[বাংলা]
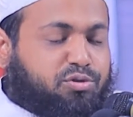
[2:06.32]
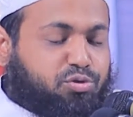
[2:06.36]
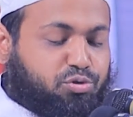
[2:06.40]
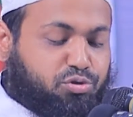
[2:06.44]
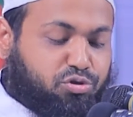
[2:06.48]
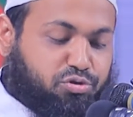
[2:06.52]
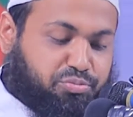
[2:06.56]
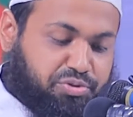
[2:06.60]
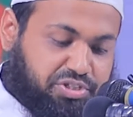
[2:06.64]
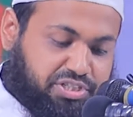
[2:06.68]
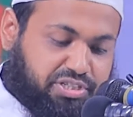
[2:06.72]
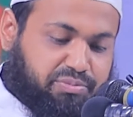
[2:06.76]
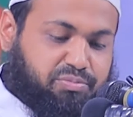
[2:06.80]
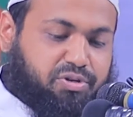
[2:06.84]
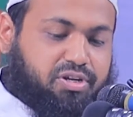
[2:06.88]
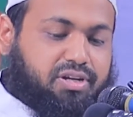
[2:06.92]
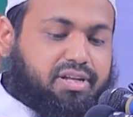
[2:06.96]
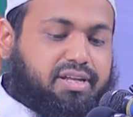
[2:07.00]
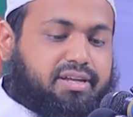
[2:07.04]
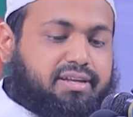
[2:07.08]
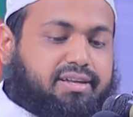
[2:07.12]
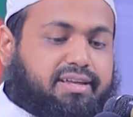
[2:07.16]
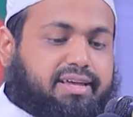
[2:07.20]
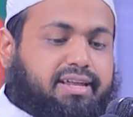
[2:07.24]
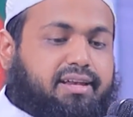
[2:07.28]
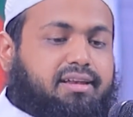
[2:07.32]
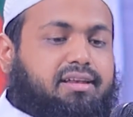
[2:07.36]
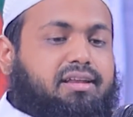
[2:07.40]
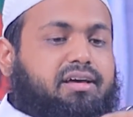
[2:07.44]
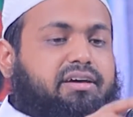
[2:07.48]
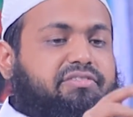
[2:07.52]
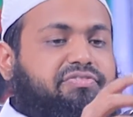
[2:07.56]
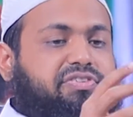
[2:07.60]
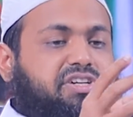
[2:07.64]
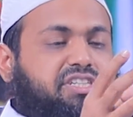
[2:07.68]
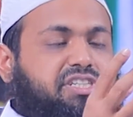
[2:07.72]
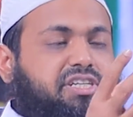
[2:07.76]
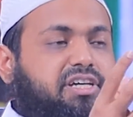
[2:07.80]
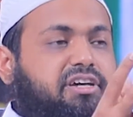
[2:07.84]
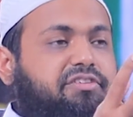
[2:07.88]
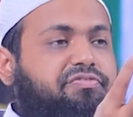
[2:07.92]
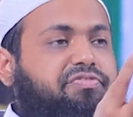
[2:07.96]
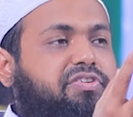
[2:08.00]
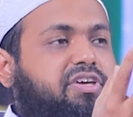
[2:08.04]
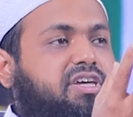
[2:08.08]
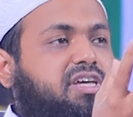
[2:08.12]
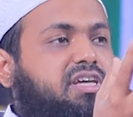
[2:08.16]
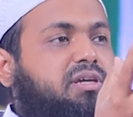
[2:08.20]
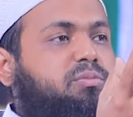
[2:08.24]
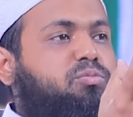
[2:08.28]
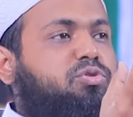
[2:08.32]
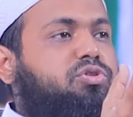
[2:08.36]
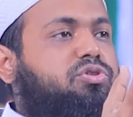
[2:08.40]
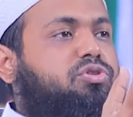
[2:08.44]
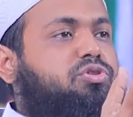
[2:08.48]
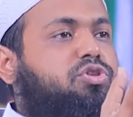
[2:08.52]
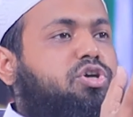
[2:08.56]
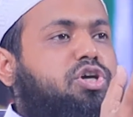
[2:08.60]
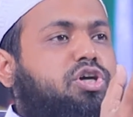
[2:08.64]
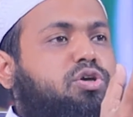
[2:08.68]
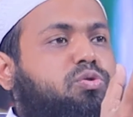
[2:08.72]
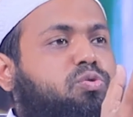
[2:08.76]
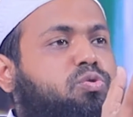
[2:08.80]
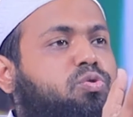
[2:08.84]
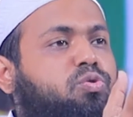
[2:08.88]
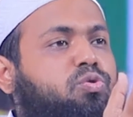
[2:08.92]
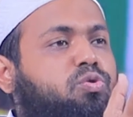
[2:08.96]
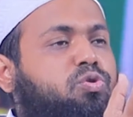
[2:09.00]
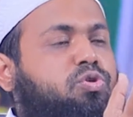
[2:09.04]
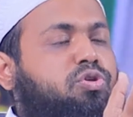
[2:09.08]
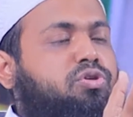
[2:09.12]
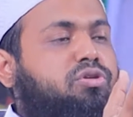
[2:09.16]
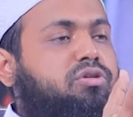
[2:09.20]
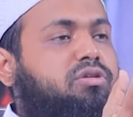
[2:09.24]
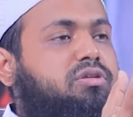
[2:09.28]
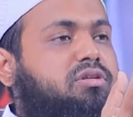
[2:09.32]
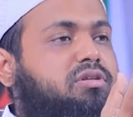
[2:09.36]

তো নবীজি বলেন ইল্লা ফাশাফিহি মুত্তাউন